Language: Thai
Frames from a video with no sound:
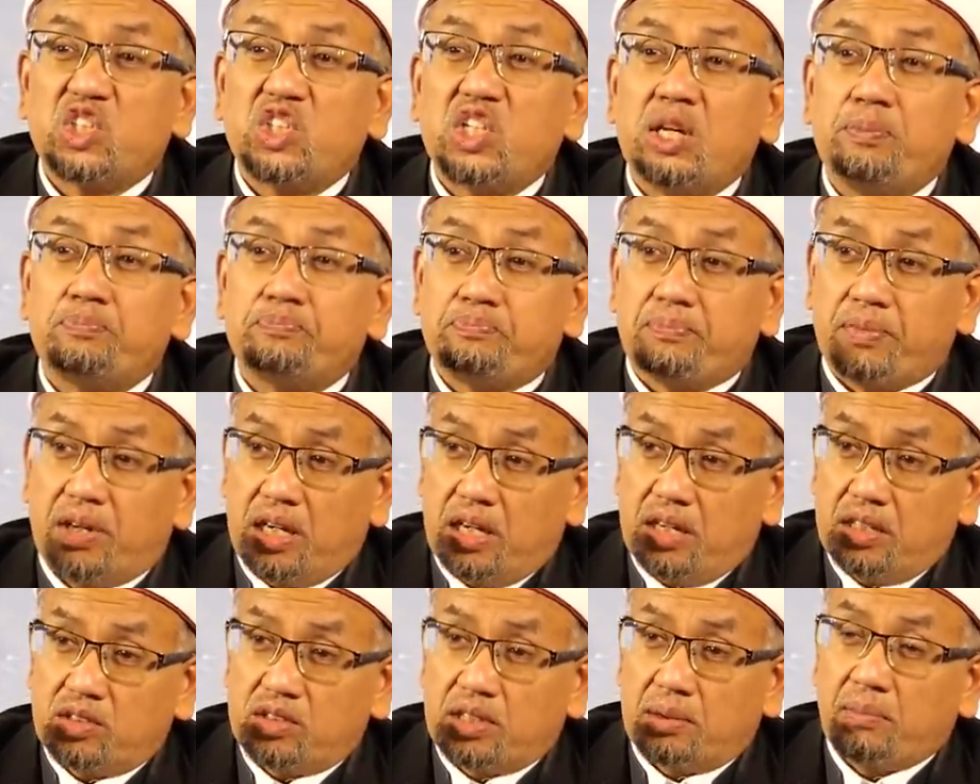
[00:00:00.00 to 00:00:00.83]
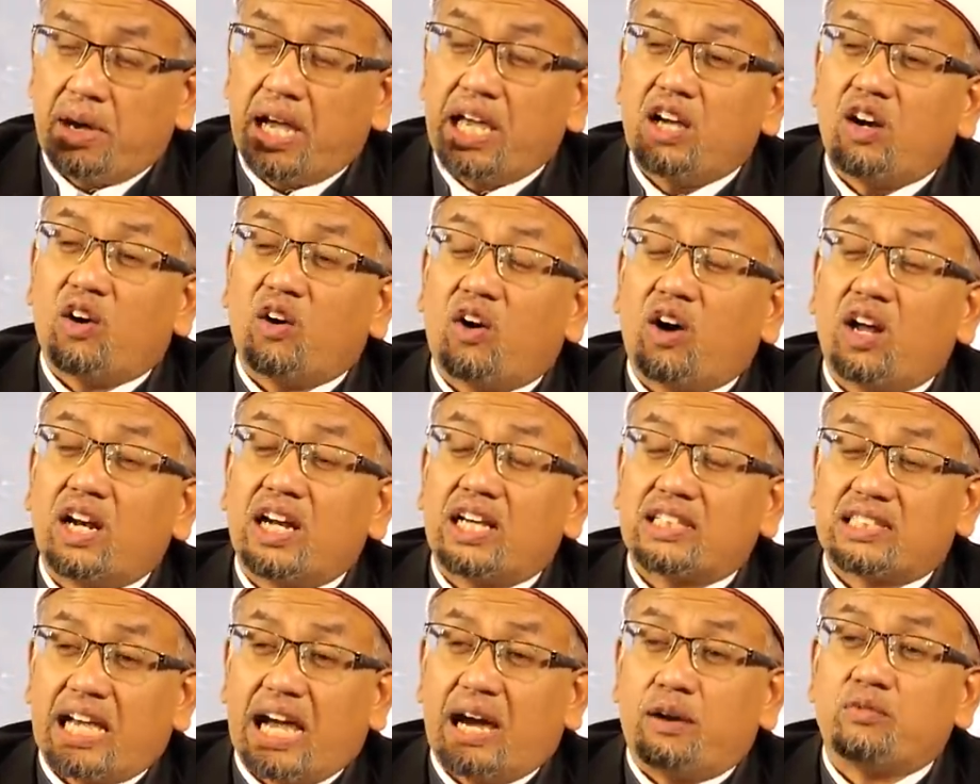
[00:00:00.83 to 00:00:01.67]
จิ๊บสมัยก่อน
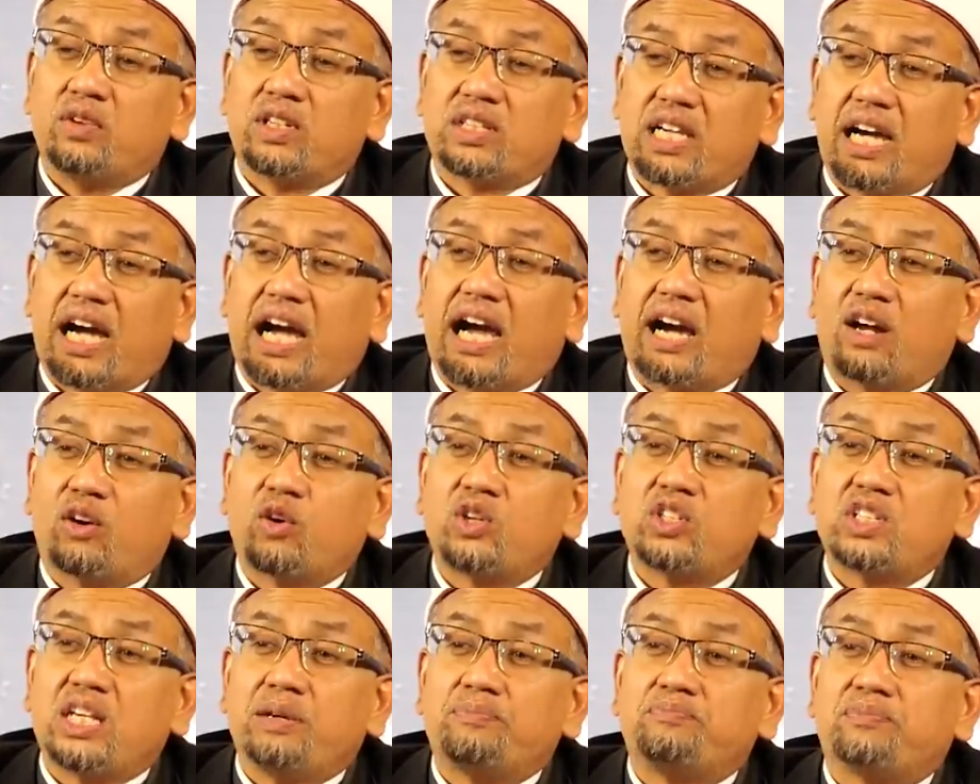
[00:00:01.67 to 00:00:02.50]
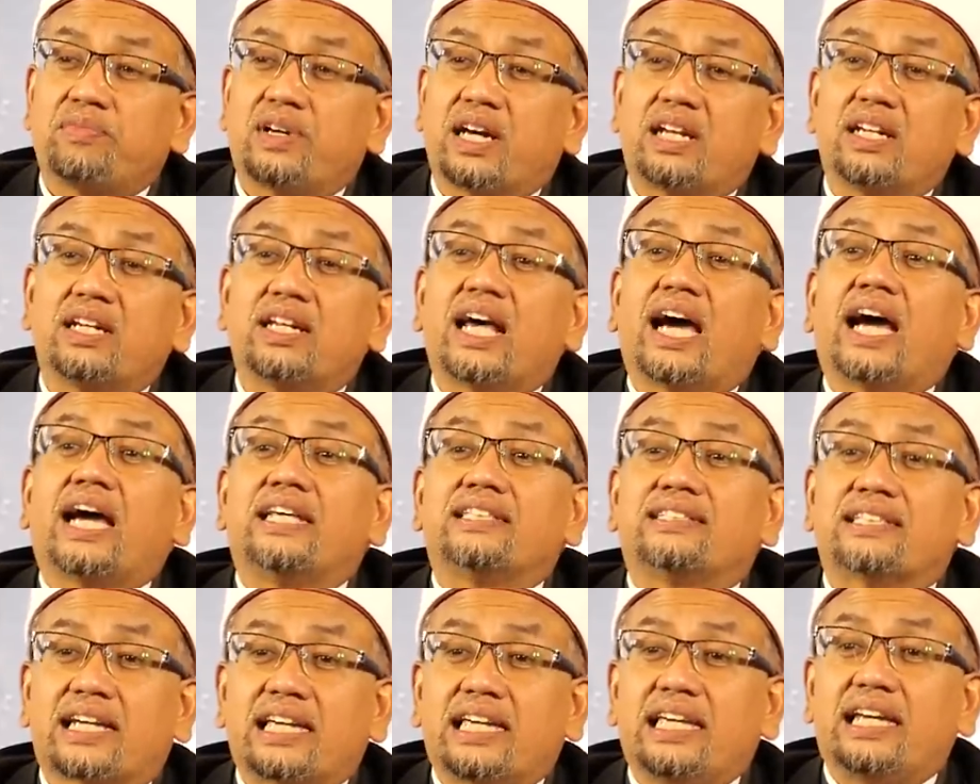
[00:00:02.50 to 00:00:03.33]
นะถามว่าจะหารถจิ๊บกันได้
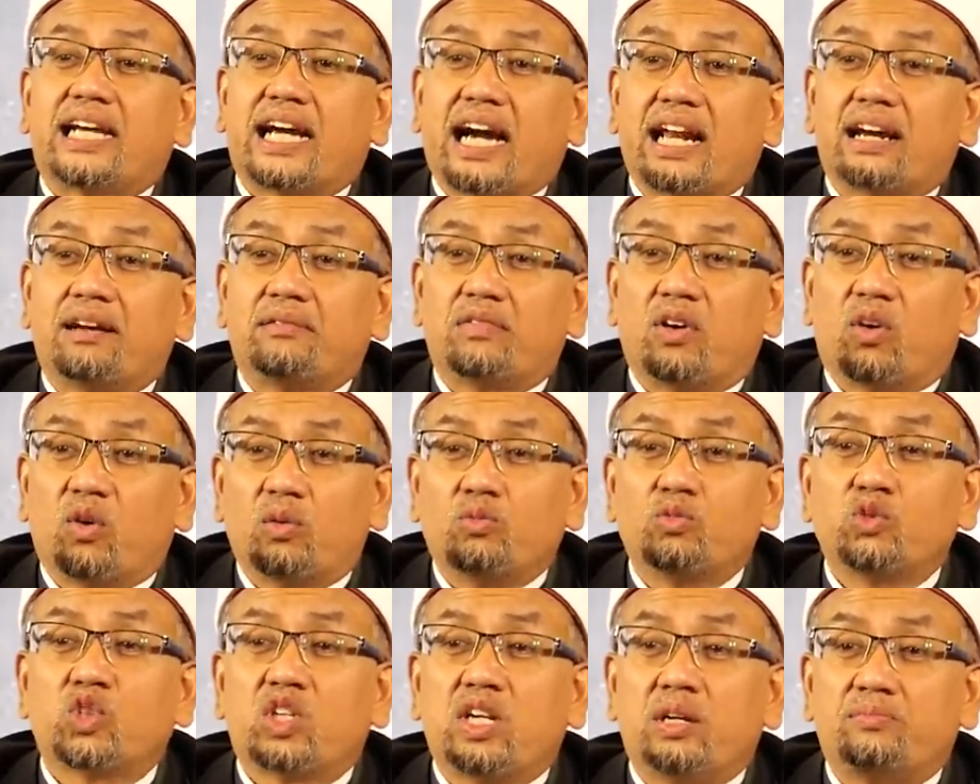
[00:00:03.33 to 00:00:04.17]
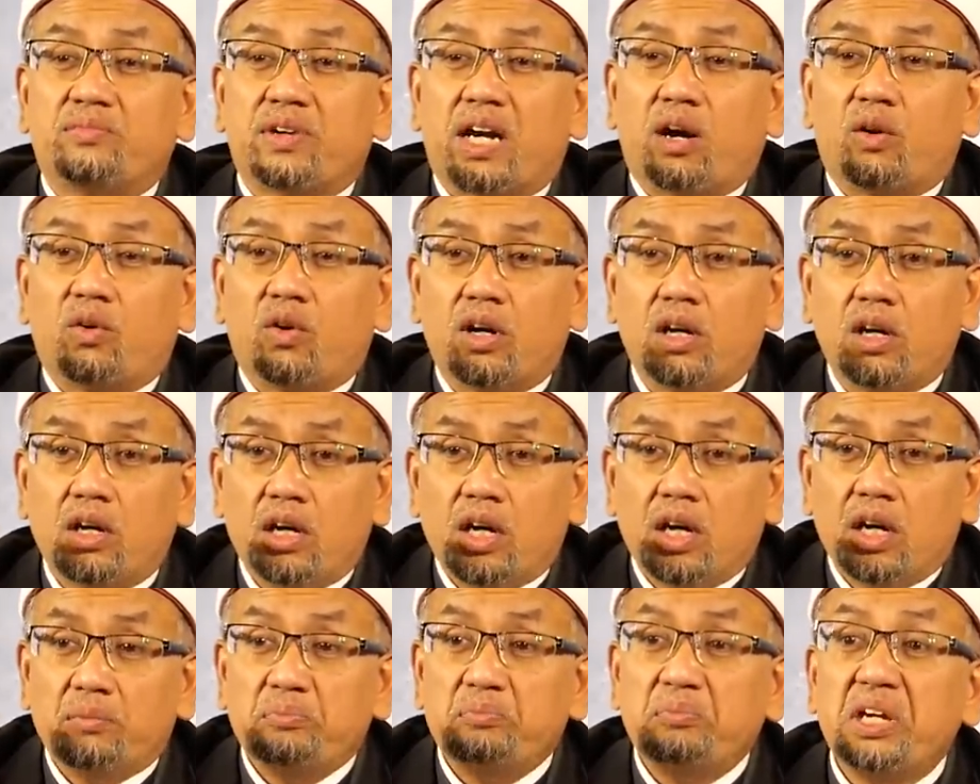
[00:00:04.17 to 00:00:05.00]
สักกี่คันคนมุสลิมเรา
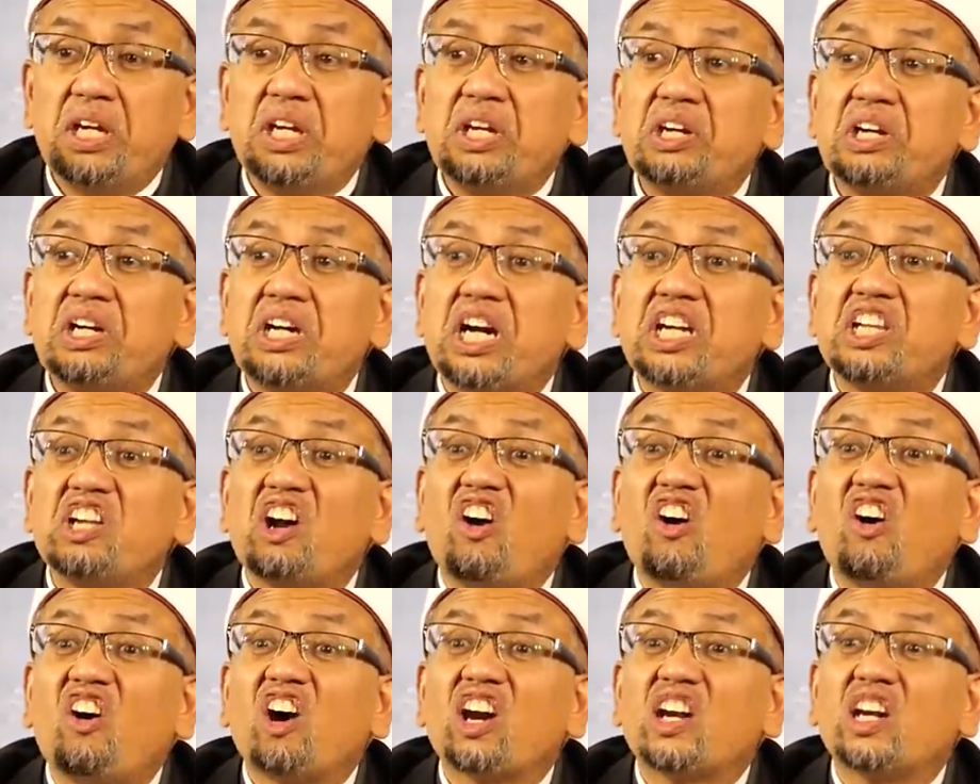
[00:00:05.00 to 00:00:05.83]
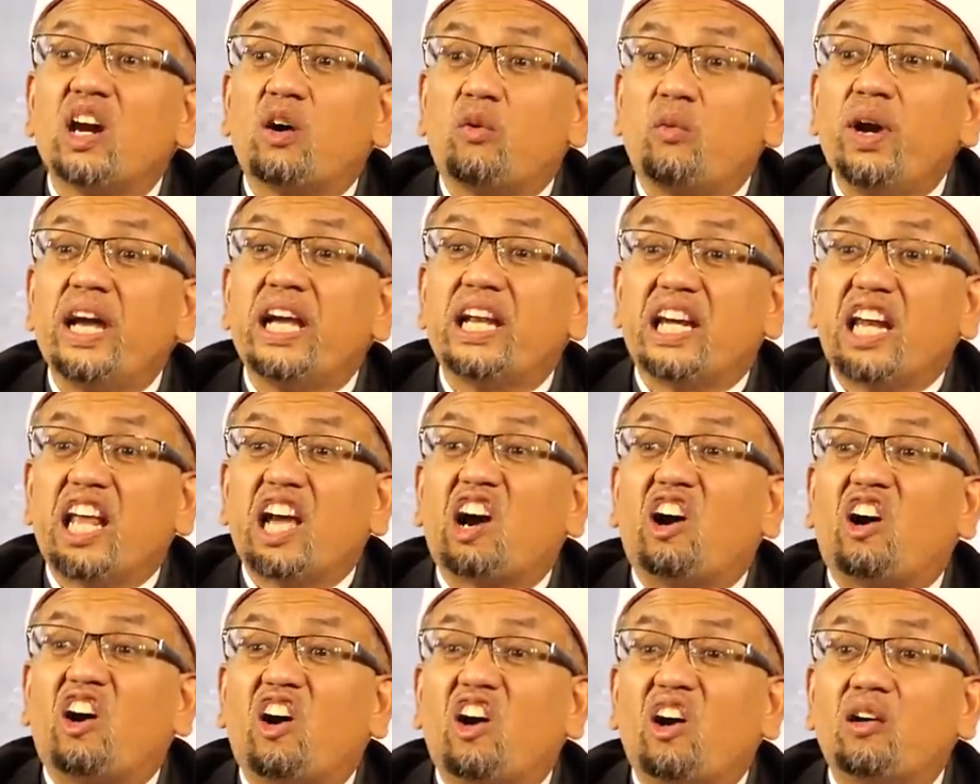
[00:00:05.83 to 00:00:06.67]
มีเรือยอทนะวิ่งใน
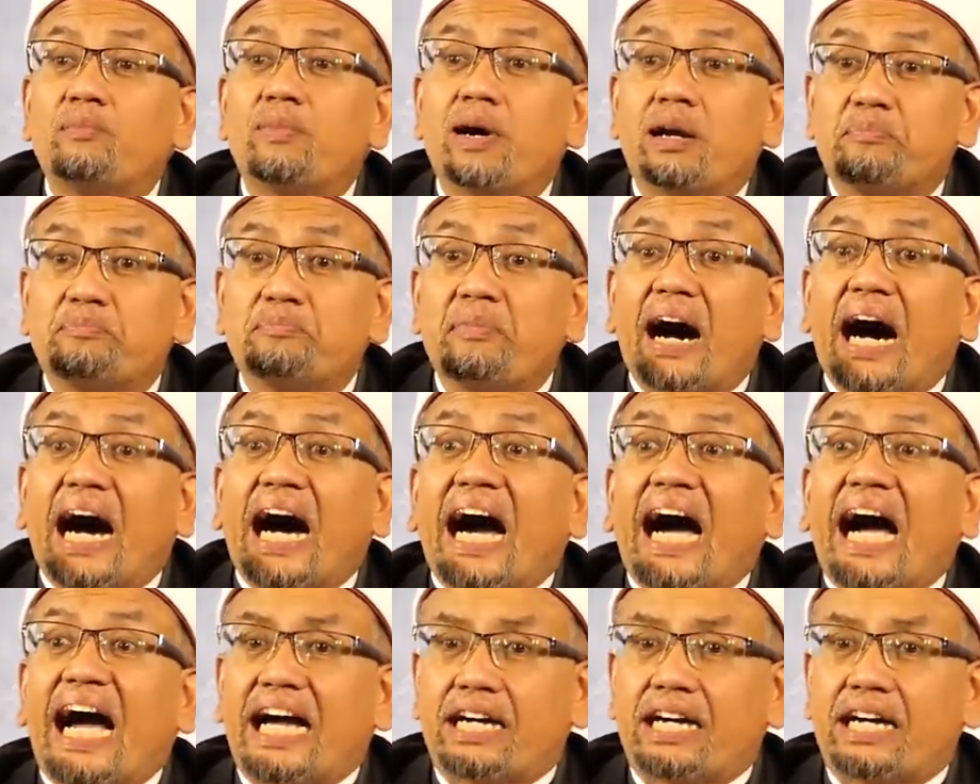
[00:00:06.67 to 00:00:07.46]
คลองบันปา